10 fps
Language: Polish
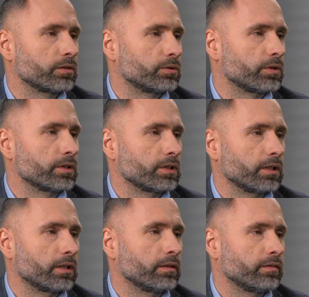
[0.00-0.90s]
które
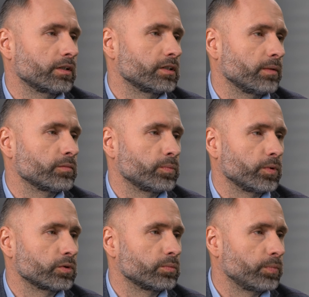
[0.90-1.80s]
się w jakiś tam
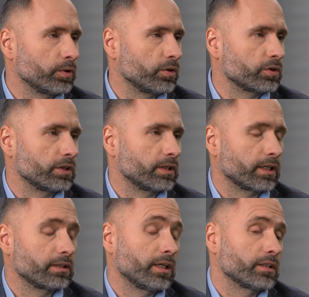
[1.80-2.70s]
sposób ponosi,
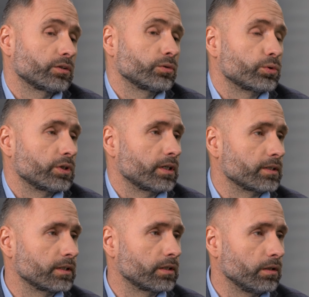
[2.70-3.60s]
tak? Nie jest to duże
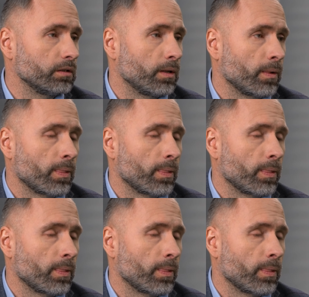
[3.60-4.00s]
ryzyko,